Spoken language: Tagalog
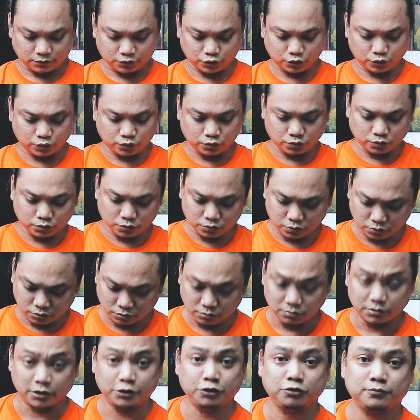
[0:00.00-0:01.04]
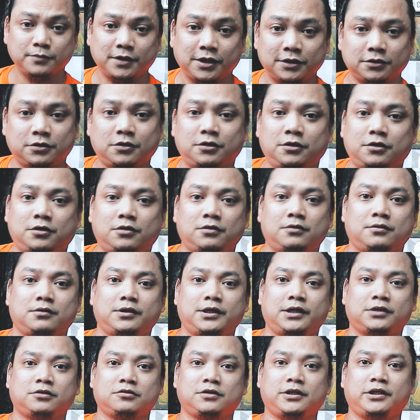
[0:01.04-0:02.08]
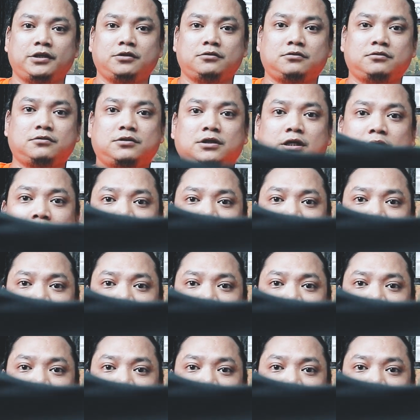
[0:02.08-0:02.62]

So, ayun mga tol, oh, ito na yung